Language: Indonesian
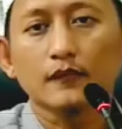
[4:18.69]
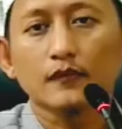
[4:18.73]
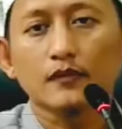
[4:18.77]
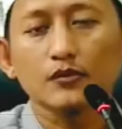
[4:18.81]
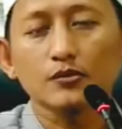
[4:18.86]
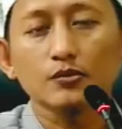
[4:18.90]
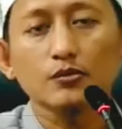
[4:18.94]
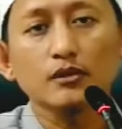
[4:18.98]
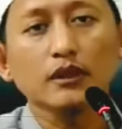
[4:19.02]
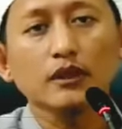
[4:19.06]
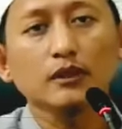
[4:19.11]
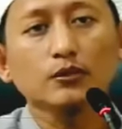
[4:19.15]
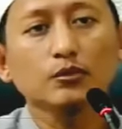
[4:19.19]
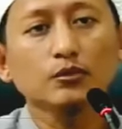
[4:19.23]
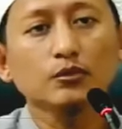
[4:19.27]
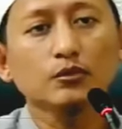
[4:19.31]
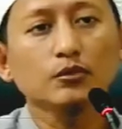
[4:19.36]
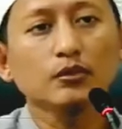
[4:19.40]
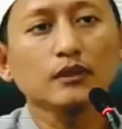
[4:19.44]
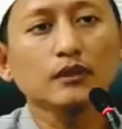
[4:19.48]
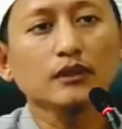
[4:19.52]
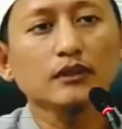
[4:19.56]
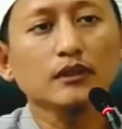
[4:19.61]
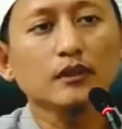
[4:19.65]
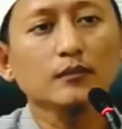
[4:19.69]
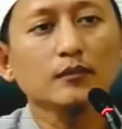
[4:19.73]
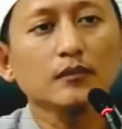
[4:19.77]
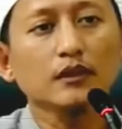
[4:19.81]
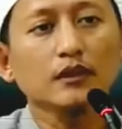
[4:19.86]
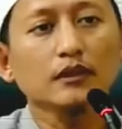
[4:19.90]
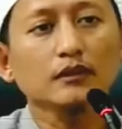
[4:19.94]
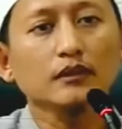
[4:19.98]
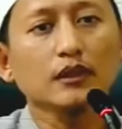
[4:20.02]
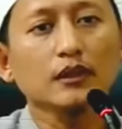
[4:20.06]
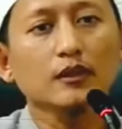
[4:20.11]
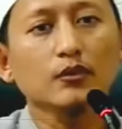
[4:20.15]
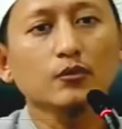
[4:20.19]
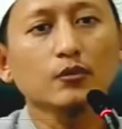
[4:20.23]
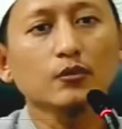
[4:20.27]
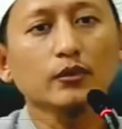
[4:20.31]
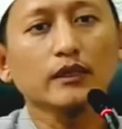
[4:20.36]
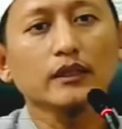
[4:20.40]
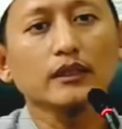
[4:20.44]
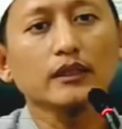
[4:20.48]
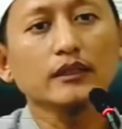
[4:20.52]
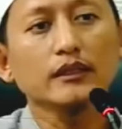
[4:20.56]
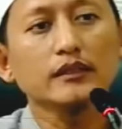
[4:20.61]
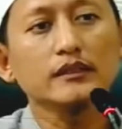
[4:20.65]
Sulit untuk kita
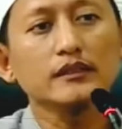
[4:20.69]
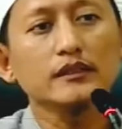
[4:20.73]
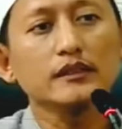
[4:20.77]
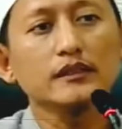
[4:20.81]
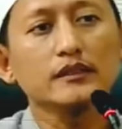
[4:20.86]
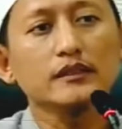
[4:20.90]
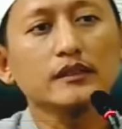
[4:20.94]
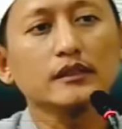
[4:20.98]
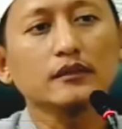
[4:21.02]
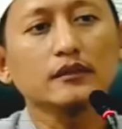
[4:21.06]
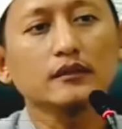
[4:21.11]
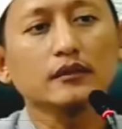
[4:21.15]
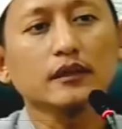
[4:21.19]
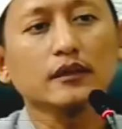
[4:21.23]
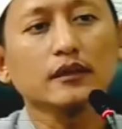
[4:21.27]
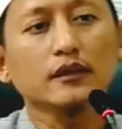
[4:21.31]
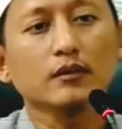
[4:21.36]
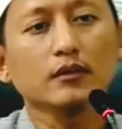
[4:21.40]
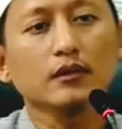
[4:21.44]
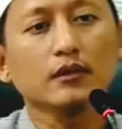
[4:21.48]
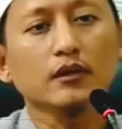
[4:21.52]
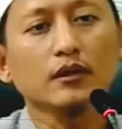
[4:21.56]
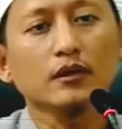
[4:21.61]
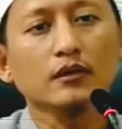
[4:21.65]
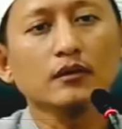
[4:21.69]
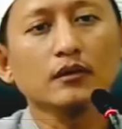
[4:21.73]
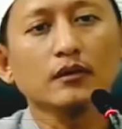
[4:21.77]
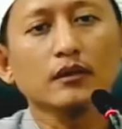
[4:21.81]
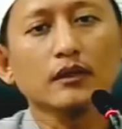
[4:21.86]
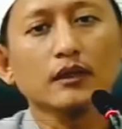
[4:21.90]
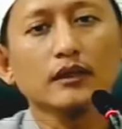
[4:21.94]
mengetahui ini dicintai oleh Allah,